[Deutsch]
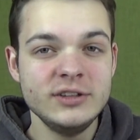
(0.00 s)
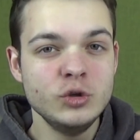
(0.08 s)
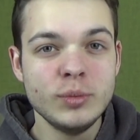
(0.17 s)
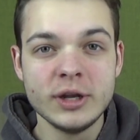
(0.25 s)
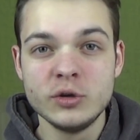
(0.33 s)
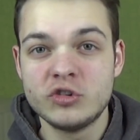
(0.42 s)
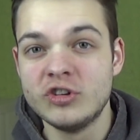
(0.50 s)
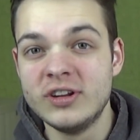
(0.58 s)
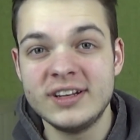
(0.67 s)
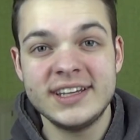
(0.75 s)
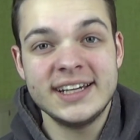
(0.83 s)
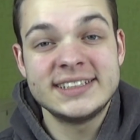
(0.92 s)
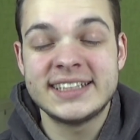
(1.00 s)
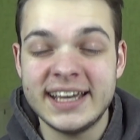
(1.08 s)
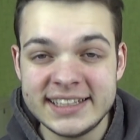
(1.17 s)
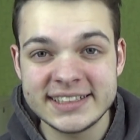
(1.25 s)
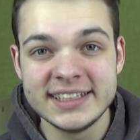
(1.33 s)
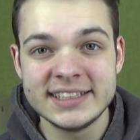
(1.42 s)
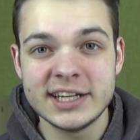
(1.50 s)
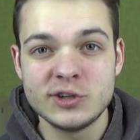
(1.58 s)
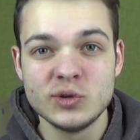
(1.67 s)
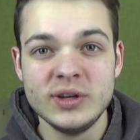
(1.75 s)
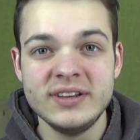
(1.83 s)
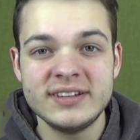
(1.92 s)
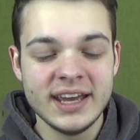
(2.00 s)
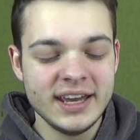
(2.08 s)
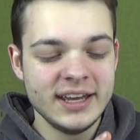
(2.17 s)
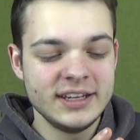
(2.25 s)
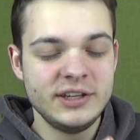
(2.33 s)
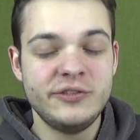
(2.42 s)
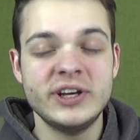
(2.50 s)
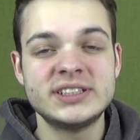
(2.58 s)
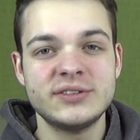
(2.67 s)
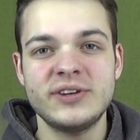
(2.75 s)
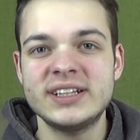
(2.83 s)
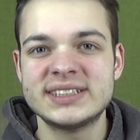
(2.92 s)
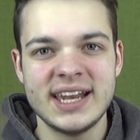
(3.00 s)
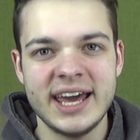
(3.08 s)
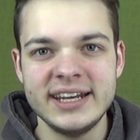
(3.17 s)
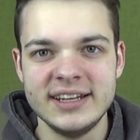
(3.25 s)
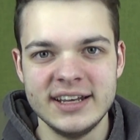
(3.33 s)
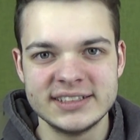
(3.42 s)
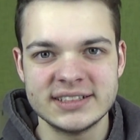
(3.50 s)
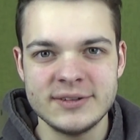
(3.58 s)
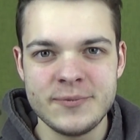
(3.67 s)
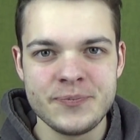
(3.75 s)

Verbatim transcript: die überdurchschnittlichen erst recht nicht natürlich Defensive Ends alleine lassen.